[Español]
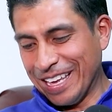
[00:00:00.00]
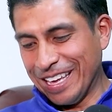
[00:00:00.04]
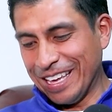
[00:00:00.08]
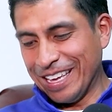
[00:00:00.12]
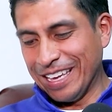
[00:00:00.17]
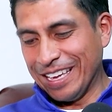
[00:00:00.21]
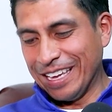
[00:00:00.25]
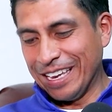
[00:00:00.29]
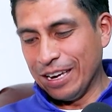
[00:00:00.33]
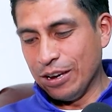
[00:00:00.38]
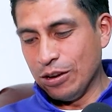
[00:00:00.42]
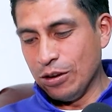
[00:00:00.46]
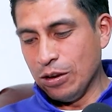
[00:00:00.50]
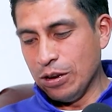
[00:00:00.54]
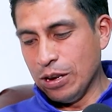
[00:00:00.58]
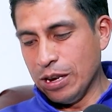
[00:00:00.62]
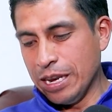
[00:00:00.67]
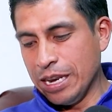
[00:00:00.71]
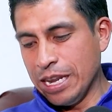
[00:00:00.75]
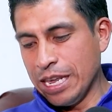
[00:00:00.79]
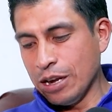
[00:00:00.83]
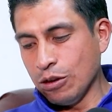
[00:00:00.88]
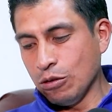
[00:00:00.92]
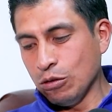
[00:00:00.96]
em,
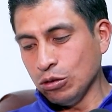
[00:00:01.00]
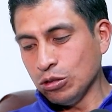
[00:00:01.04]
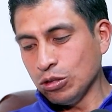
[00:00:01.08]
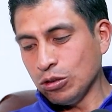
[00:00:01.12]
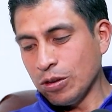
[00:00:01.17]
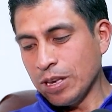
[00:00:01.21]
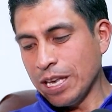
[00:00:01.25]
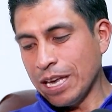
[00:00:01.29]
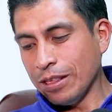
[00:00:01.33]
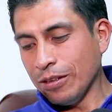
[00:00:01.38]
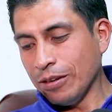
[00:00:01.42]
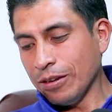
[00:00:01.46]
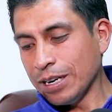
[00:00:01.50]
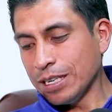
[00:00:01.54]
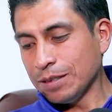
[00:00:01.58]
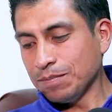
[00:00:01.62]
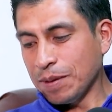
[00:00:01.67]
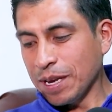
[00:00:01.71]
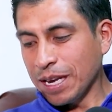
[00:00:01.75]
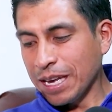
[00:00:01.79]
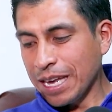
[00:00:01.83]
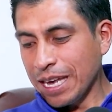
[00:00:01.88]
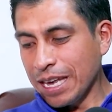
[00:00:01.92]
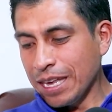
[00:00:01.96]
ningún soñador
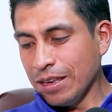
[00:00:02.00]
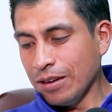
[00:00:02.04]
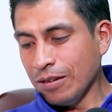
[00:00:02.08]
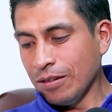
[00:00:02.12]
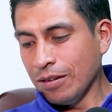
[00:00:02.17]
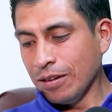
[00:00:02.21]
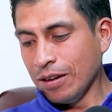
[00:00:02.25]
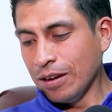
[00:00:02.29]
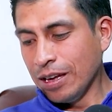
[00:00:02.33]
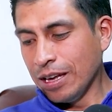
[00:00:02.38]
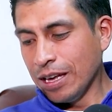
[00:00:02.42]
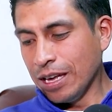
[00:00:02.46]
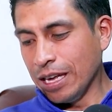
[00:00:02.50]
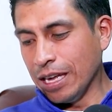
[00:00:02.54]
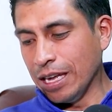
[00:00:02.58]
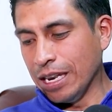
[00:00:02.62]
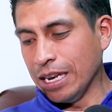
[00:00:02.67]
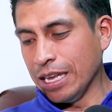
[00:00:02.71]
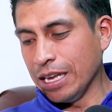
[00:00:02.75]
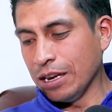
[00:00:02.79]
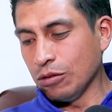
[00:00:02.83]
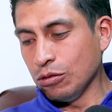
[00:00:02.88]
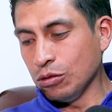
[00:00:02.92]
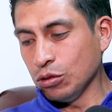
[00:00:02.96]
es pequeño
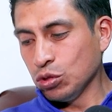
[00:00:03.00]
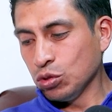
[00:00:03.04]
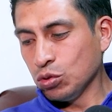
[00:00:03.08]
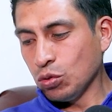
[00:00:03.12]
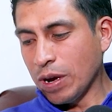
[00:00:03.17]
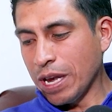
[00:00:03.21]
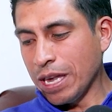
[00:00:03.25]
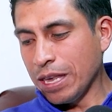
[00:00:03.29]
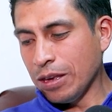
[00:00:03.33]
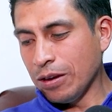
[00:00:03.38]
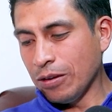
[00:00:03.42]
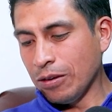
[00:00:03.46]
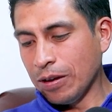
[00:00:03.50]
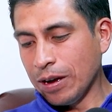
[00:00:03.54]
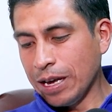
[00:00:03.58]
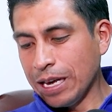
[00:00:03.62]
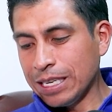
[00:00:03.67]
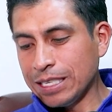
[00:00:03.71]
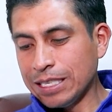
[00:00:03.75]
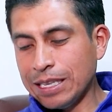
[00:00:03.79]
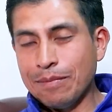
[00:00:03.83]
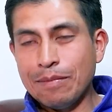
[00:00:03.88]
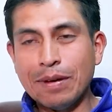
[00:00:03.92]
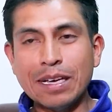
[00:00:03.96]
y ningún sueño
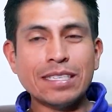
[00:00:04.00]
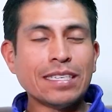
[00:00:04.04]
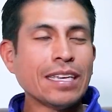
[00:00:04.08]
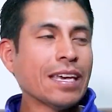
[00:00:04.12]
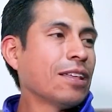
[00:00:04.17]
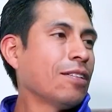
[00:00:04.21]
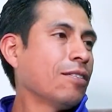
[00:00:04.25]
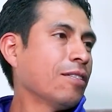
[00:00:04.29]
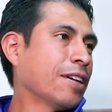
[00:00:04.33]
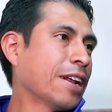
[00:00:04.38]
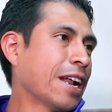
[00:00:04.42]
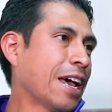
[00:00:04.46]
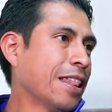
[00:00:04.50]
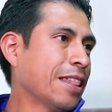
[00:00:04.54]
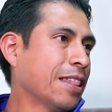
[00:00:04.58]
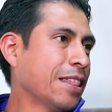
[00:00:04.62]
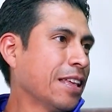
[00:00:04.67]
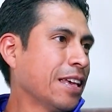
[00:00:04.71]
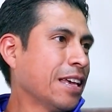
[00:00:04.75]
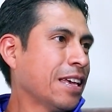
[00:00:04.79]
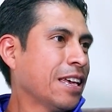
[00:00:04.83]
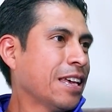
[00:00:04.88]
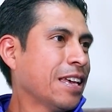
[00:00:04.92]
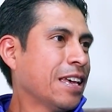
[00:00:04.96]
es demasiado
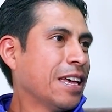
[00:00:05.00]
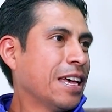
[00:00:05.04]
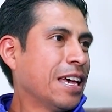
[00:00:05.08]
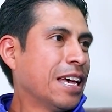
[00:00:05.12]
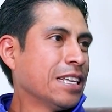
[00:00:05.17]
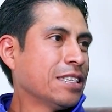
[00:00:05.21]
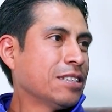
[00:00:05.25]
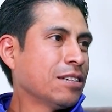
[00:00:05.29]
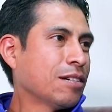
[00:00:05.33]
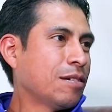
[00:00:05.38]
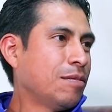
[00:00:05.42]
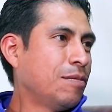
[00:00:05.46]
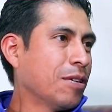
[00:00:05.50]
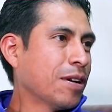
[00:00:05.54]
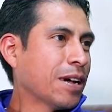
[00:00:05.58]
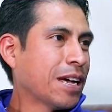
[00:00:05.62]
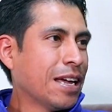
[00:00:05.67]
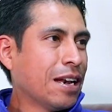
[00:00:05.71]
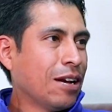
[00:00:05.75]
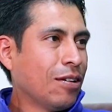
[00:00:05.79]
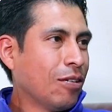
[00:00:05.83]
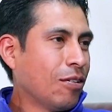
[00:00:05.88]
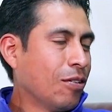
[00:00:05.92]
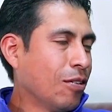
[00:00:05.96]
grande. Esto como
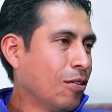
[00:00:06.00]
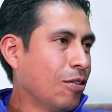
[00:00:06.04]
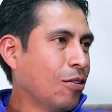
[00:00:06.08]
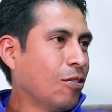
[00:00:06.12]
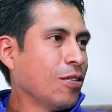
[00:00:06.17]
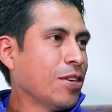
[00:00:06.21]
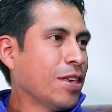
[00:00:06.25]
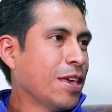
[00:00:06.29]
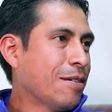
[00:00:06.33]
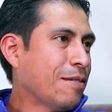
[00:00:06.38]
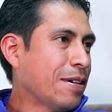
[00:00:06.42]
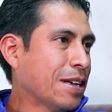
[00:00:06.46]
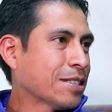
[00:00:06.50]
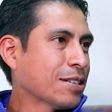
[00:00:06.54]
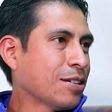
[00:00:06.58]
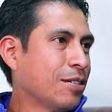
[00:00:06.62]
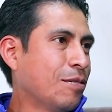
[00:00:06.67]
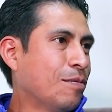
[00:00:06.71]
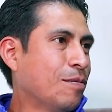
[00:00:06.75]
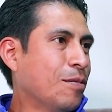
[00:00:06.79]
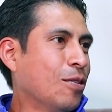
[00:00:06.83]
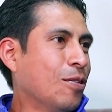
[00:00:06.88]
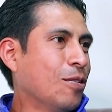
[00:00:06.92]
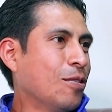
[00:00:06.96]
que lo, llevas
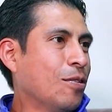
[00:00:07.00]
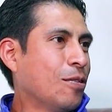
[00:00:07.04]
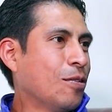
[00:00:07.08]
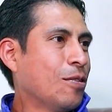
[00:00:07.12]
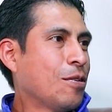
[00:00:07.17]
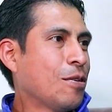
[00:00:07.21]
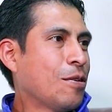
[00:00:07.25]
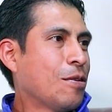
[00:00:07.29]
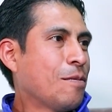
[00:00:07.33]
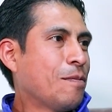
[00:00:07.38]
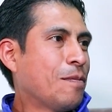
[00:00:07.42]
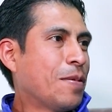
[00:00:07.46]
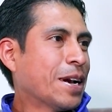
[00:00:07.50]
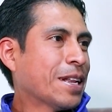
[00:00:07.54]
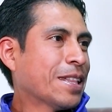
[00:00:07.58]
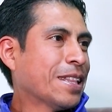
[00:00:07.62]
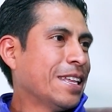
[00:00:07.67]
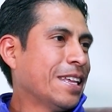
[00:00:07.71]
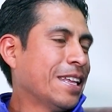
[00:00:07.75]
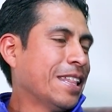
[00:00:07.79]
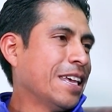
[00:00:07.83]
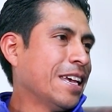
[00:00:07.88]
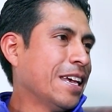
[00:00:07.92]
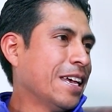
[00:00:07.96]
como
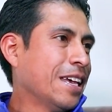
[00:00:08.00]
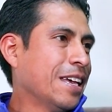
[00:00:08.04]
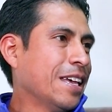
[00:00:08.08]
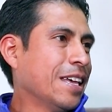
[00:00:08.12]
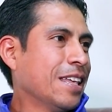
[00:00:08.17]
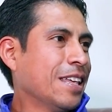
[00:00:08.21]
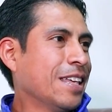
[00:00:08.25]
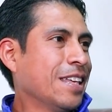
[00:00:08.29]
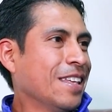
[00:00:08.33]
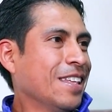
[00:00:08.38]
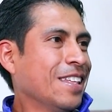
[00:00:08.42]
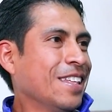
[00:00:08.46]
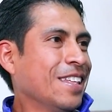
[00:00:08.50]
parte de,